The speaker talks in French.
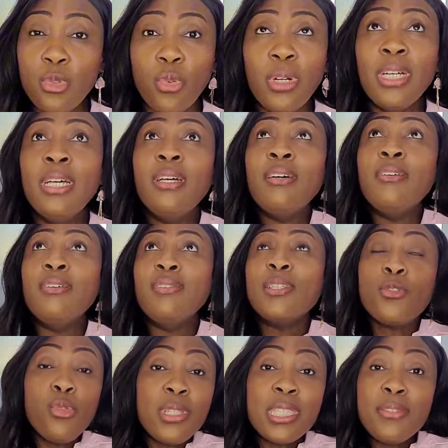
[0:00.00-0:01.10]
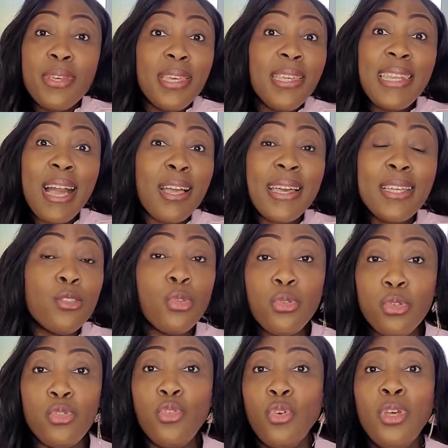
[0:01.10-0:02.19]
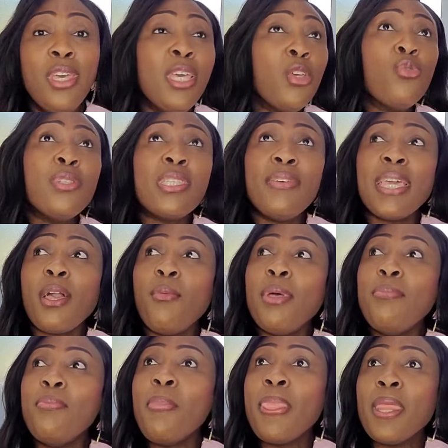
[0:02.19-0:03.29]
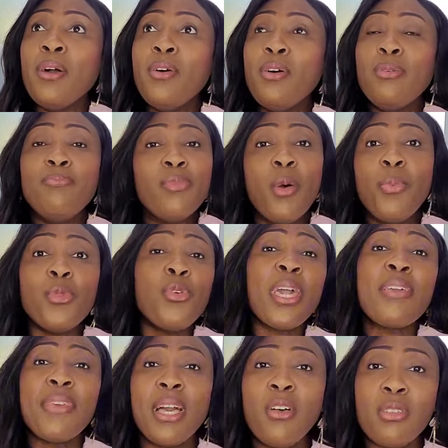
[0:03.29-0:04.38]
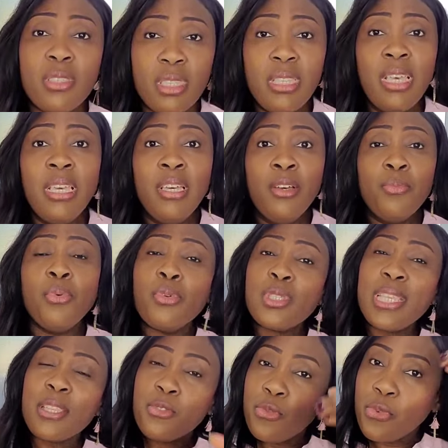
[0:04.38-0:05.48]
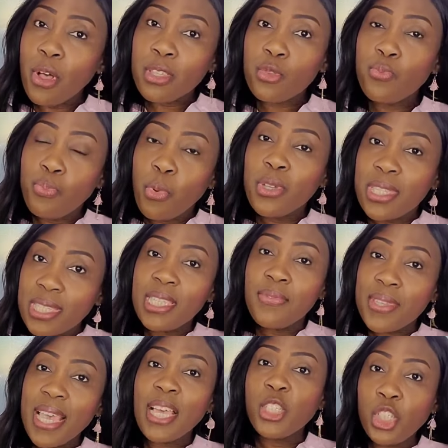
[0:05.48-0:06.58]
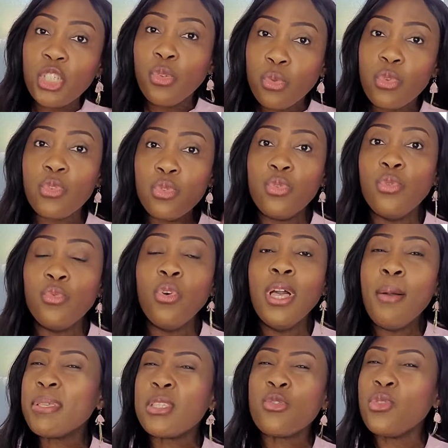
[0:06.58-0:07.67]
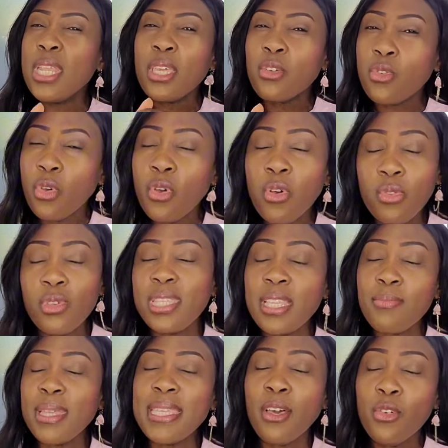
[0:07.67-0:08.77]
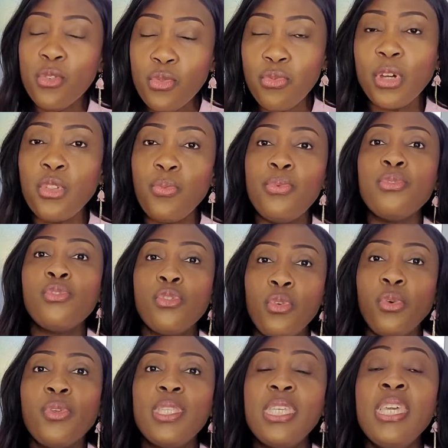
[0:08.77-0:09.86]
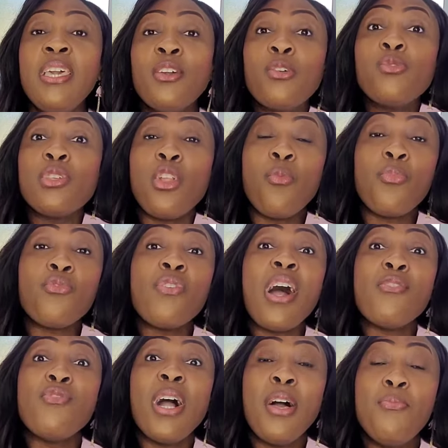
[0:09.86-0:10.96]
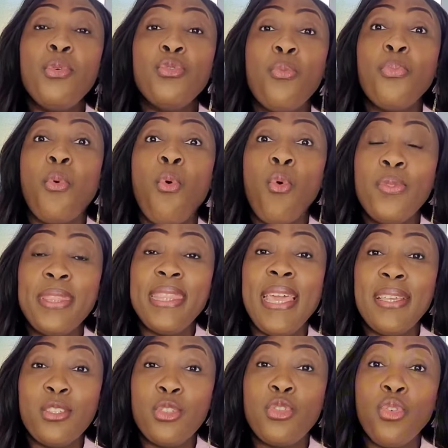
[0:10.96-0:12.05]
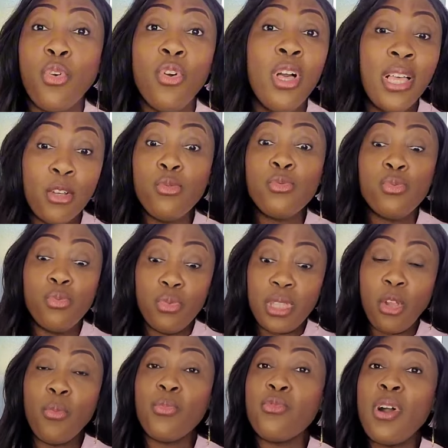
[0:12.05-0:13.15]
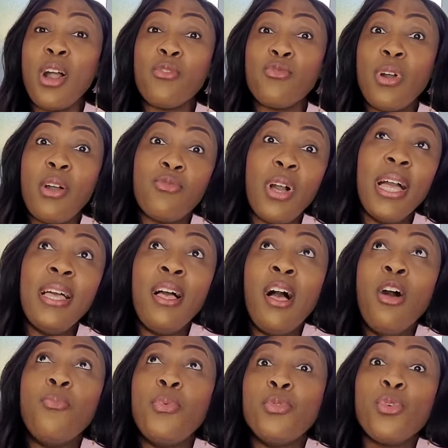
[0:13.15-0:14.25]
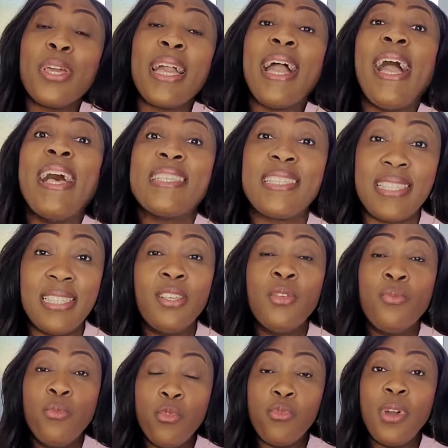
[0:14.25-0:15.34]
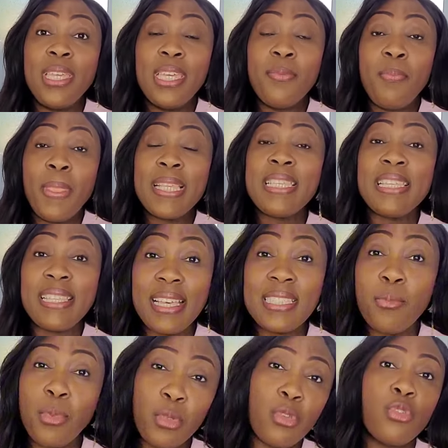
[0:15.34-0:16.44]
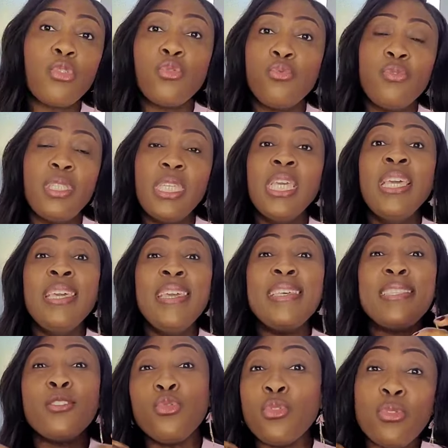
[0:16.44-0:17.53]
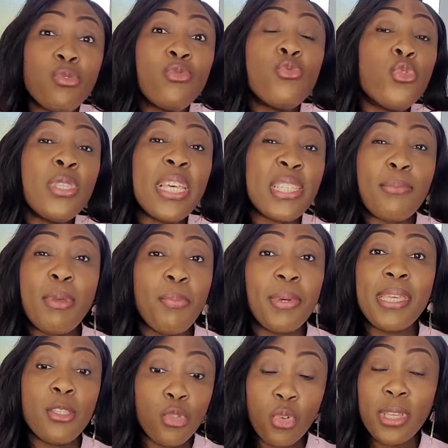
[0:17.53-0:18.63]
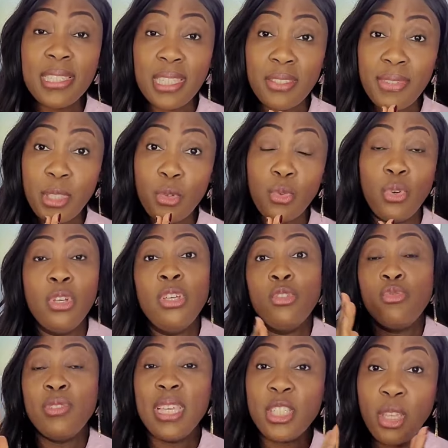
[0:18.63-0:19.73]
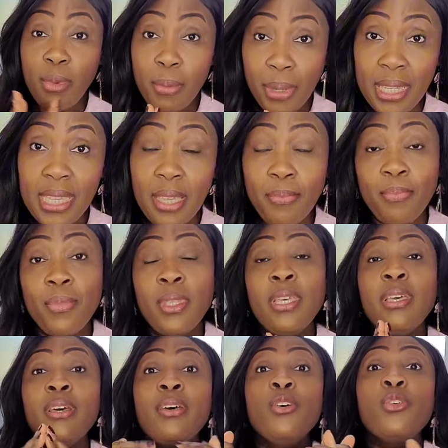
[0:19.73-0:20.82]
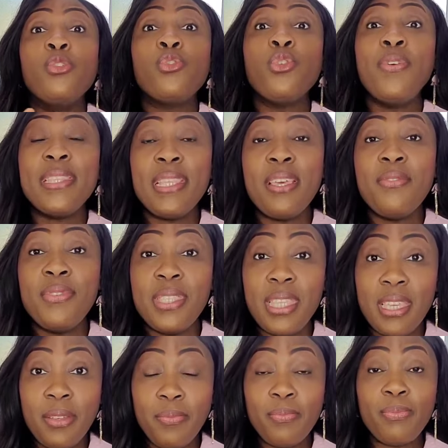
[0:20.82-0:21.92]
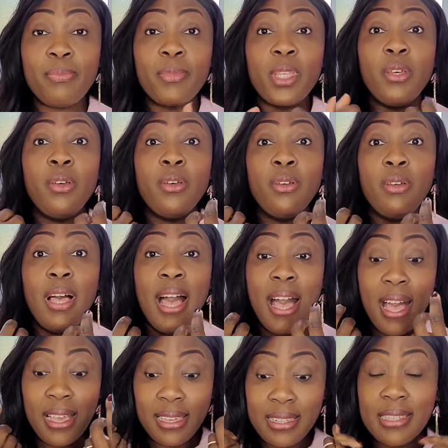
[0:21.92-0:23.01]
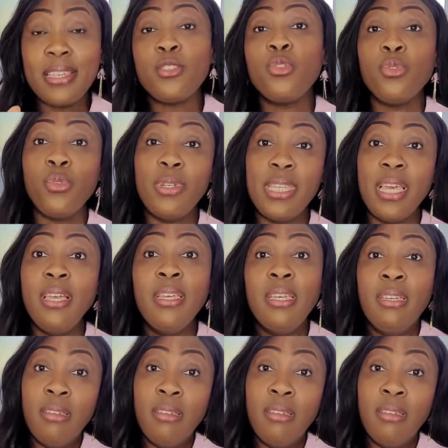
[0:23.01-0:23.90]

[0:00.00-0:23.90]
jours. cultiver la crainte de Dieu, cultiver quand même un peu de révérence pour cette force positive qui agit au-dessus de nous. Parce que ce n'est que de cette manière, une fois de plus, je le redis, que nous allons pouvoir avoir un peu de protection, que nous allons pouvoir avoir un peu de grâce vous voyez, c'est très important ce que je vous dis. Et si tu, n'as jamais prié, tu regardes cette vidéo, tu n'as jamais prié, je vais t'inviter euh, à cliquer sur le lien